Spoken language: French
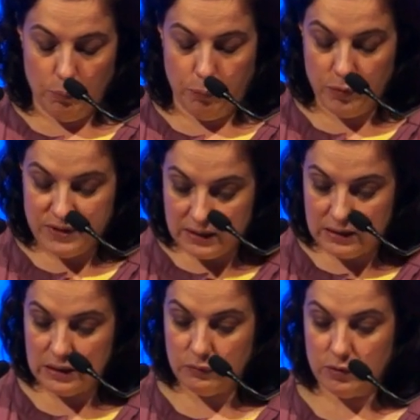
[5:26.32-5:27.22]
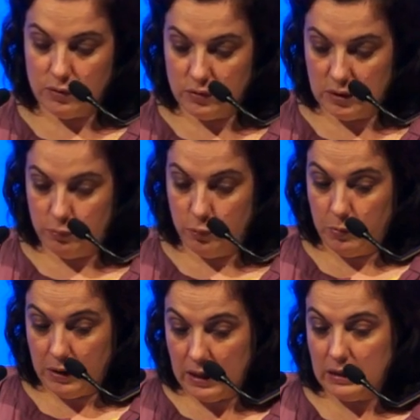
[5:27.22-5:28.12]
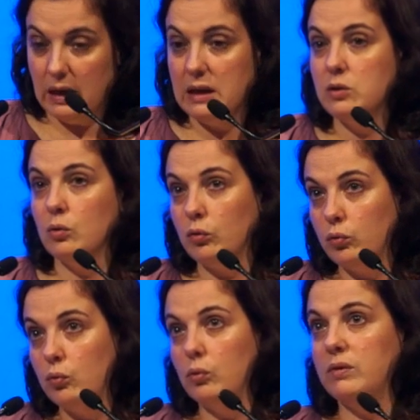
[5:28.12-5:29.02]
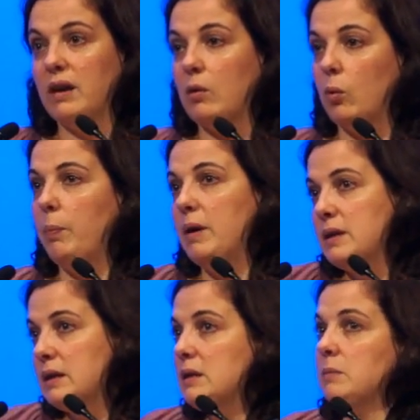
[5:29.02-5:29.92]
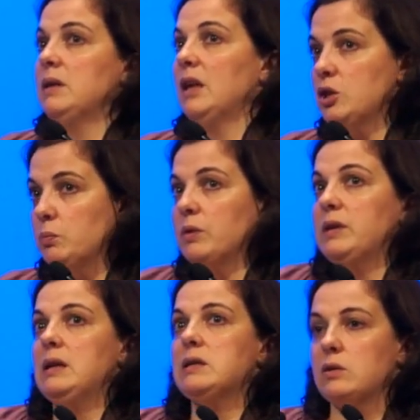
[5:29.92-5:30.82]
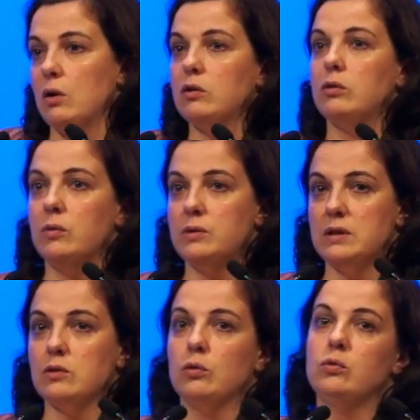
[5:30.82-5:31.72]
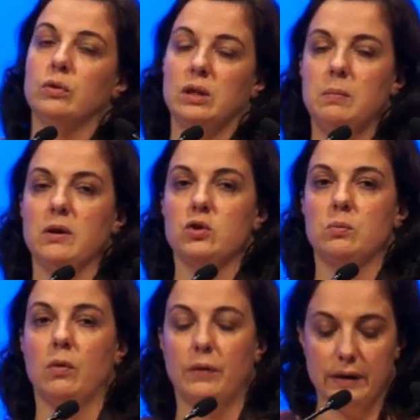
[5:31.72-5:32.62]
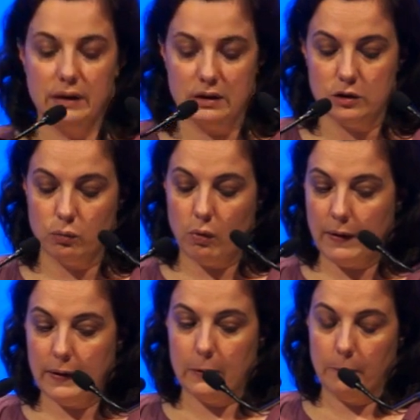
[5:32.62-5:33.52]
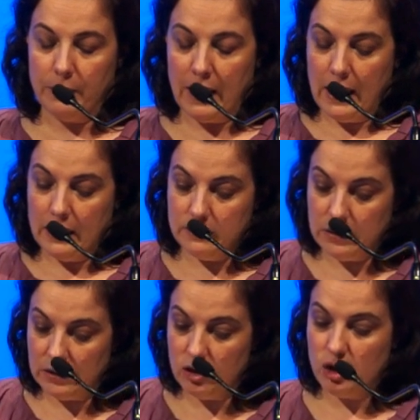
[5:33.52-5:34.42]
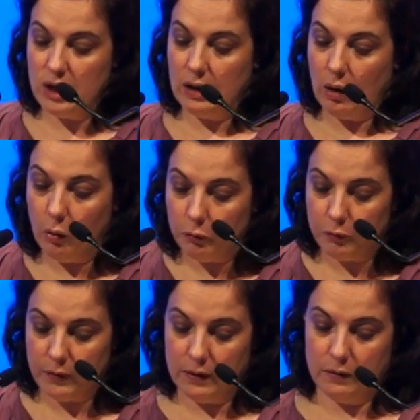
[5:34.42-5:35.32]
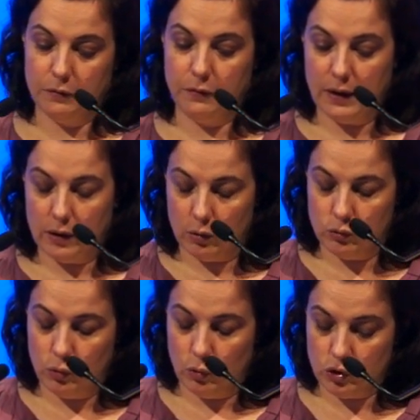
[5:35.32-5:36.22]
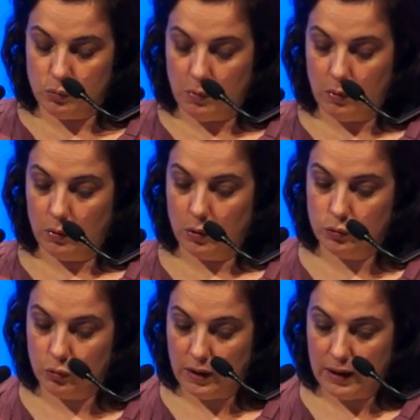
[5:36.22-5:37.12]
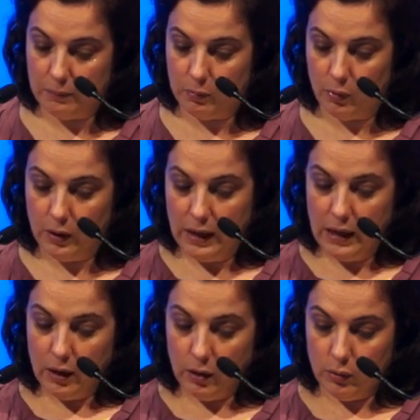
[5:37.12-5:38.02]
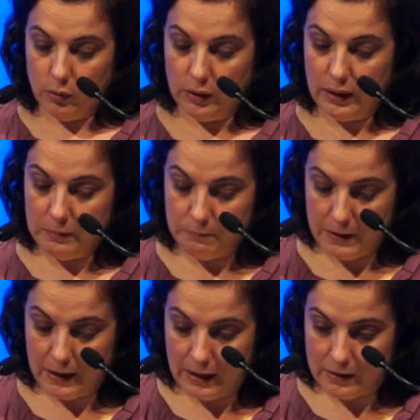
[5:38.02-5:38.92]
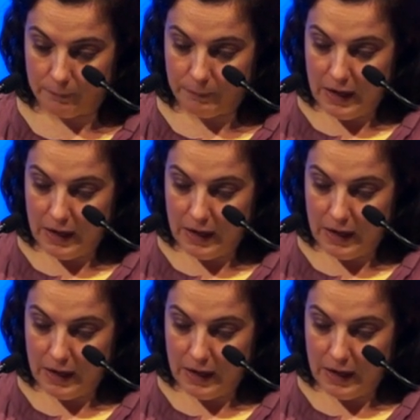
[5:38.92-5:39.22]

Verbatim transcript: plus satisfaisante et plus pérenne, et surtout d'accompagner des ménages pour qu'ils sortent de ces structures d'hébergement et qu'ils soient euh, dirigés enfin vers du logement durable euh, et pérenne.